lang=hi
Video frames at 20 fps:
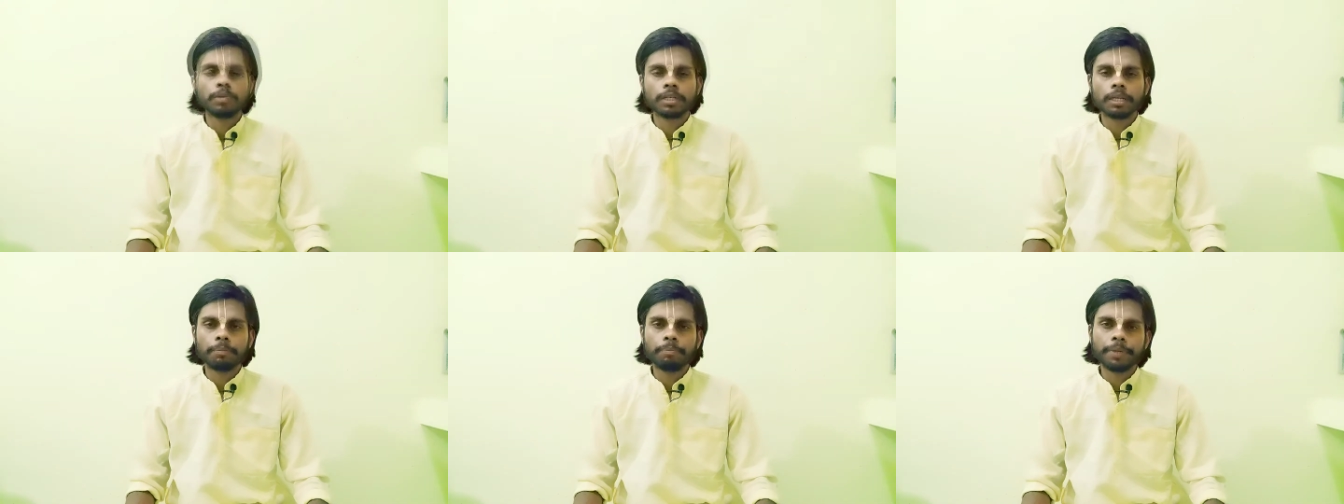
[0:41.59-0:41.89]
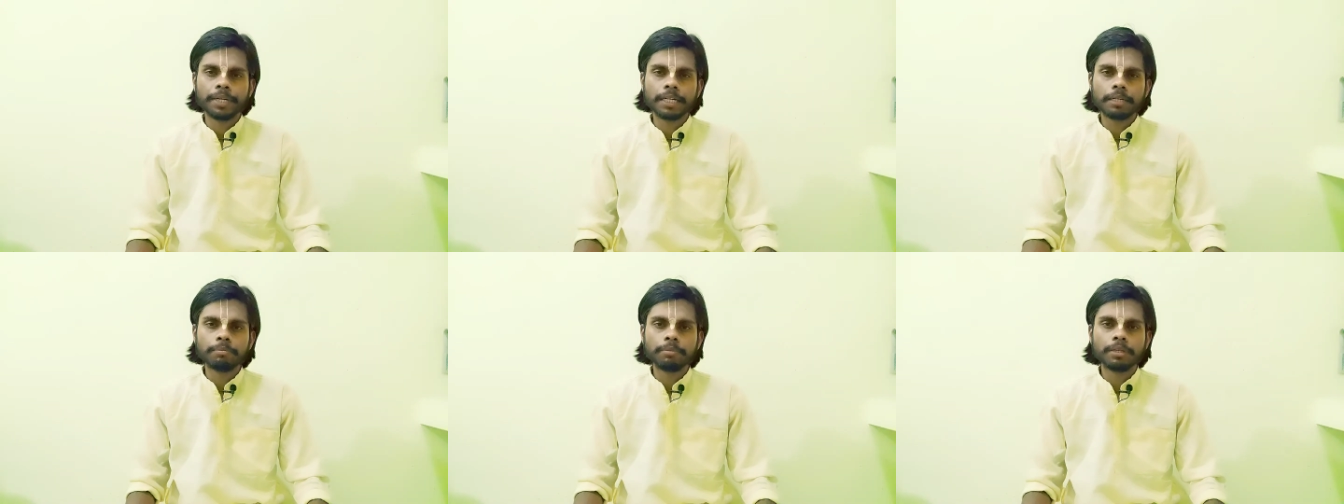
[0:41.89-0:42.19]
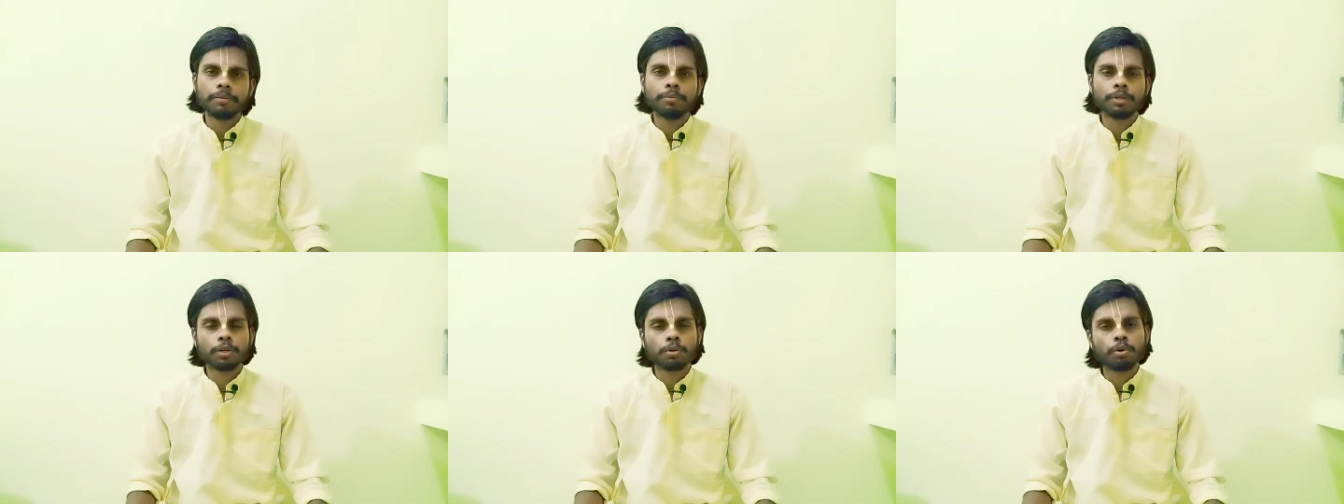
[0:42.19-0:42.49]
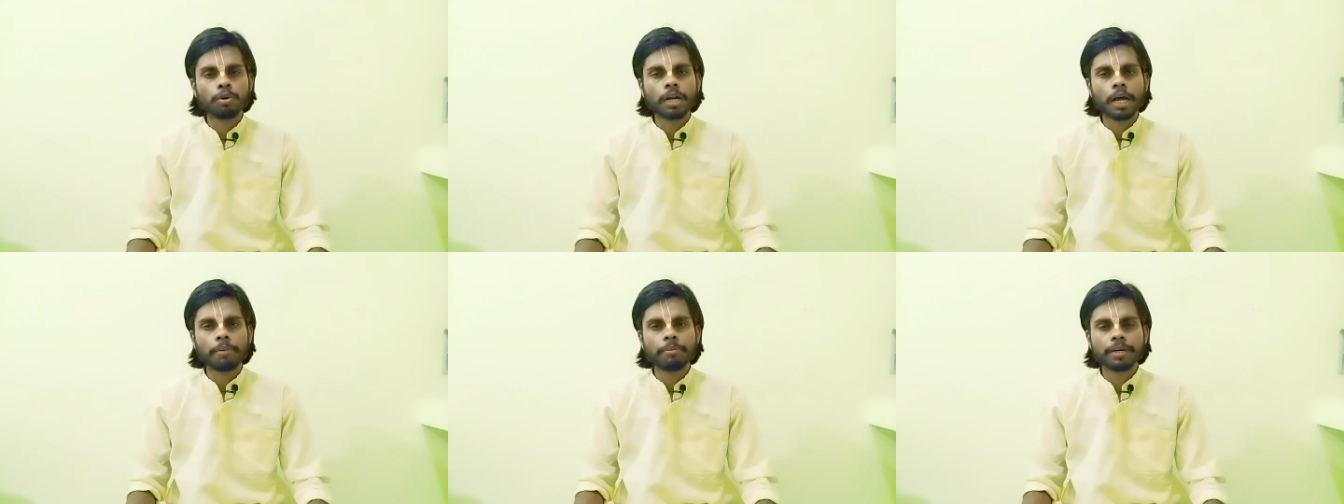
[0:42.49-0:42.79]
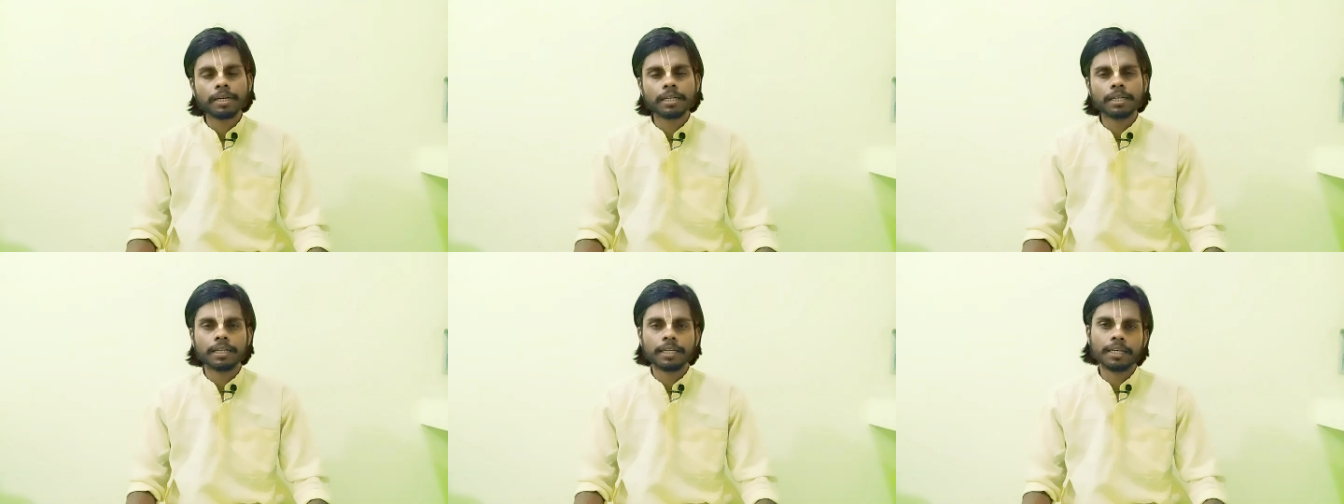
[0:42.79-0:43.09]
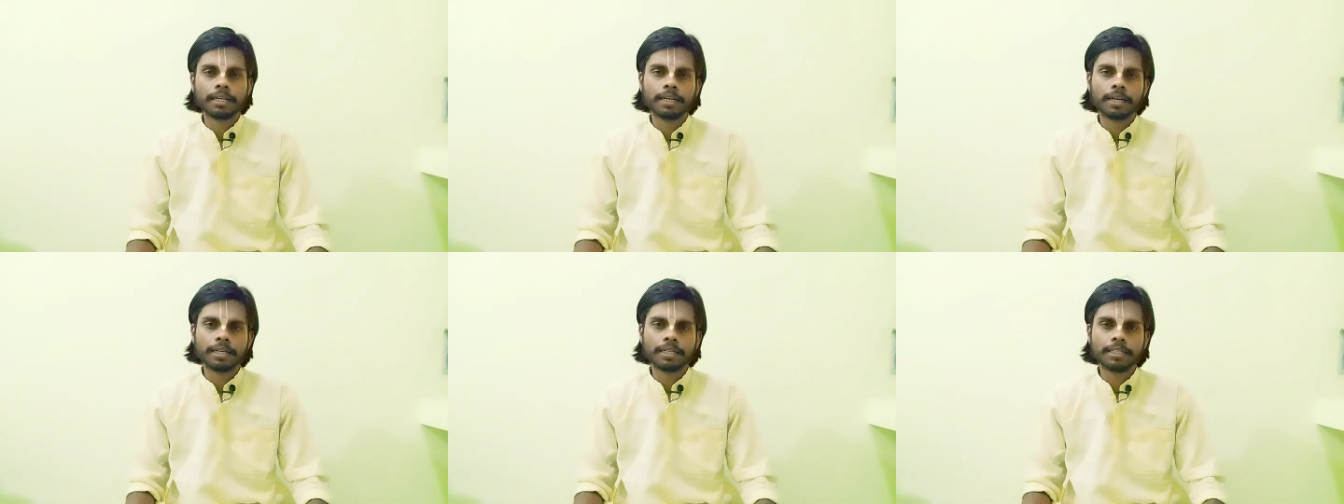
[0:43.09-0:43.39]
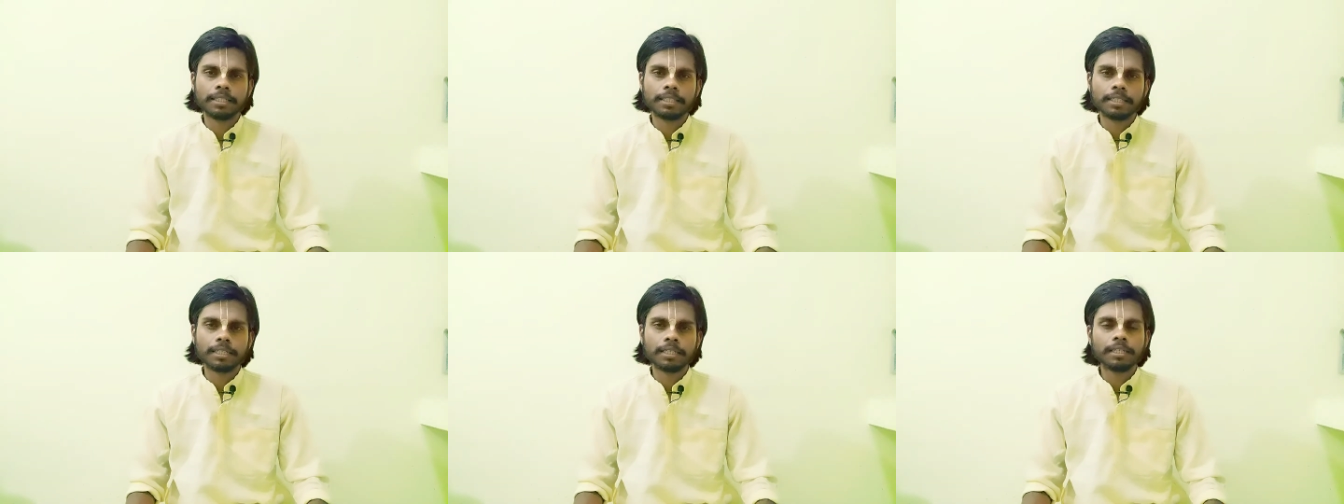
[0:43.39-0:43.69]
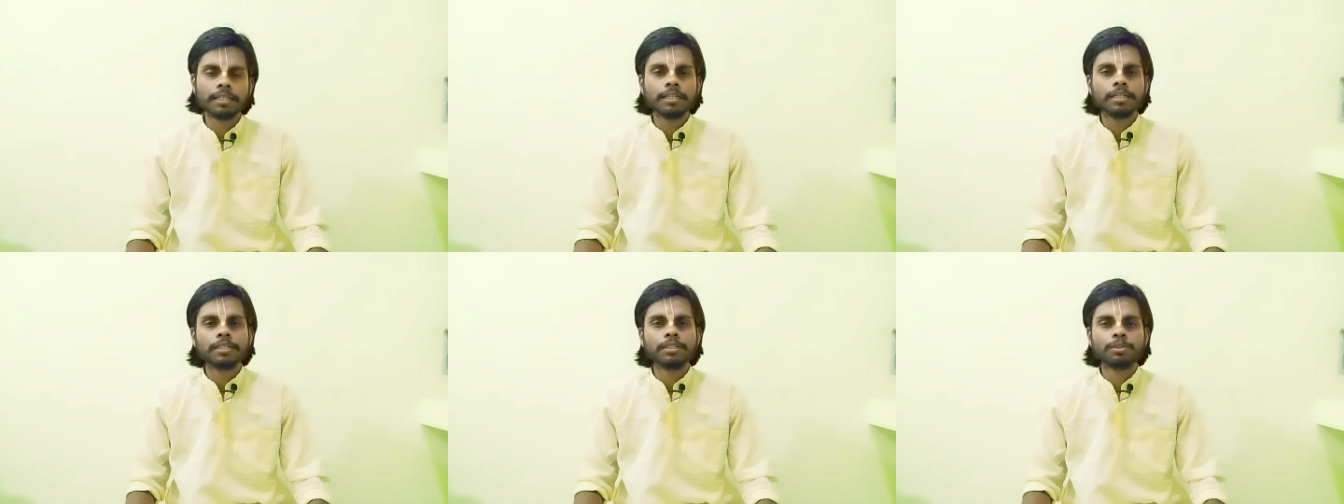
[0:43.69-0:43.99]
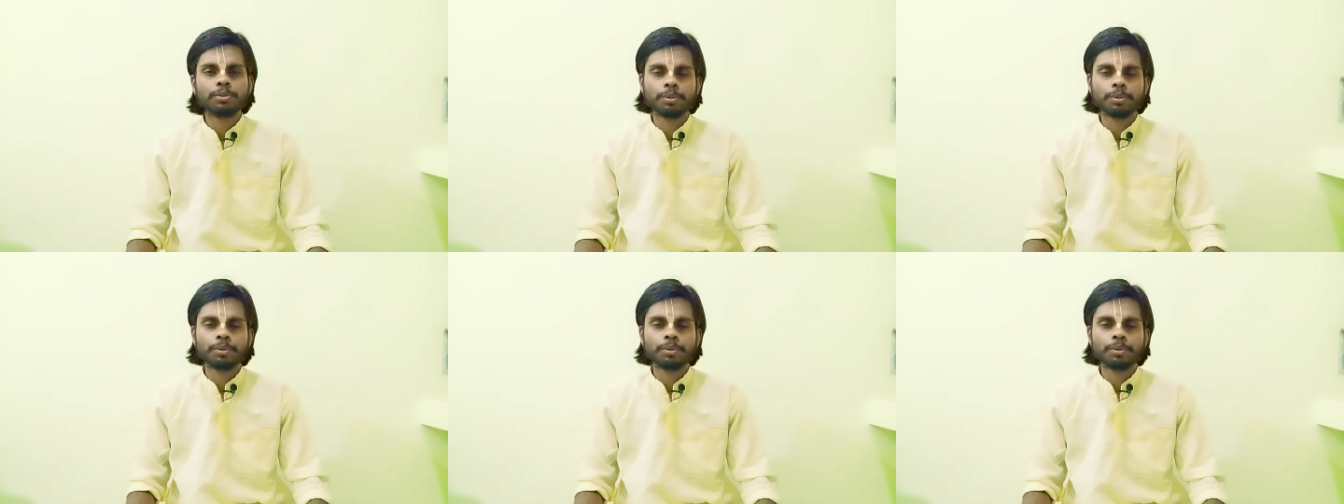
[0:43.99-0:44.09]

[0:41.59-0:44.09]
उनके पेट में वृको नामक एक अग्नि थी